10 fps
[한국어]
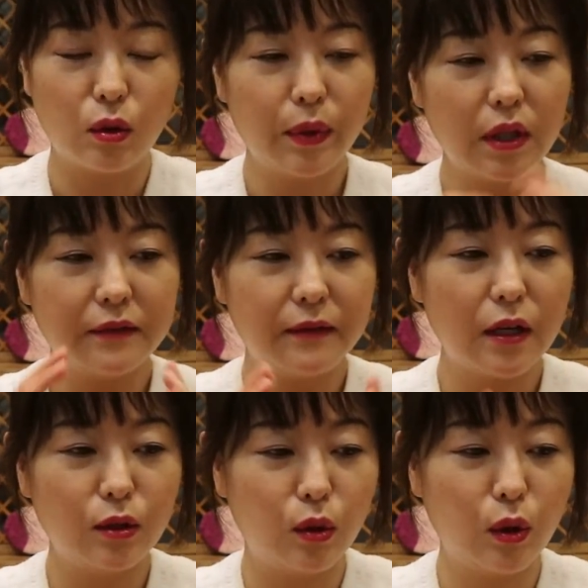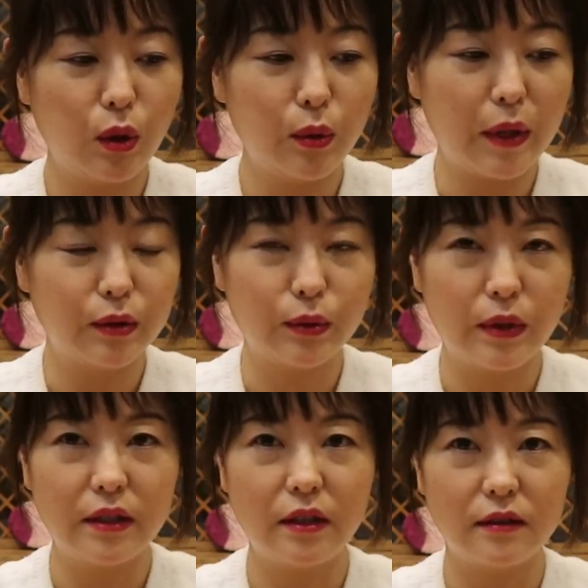또 PDF 파일로
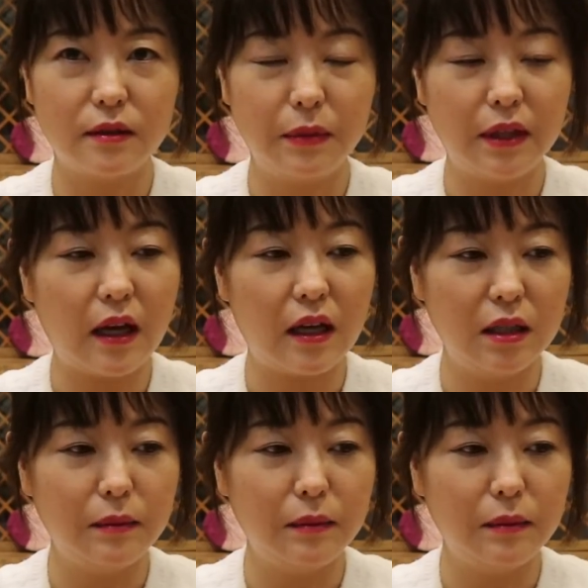발송을 해드렸습니다.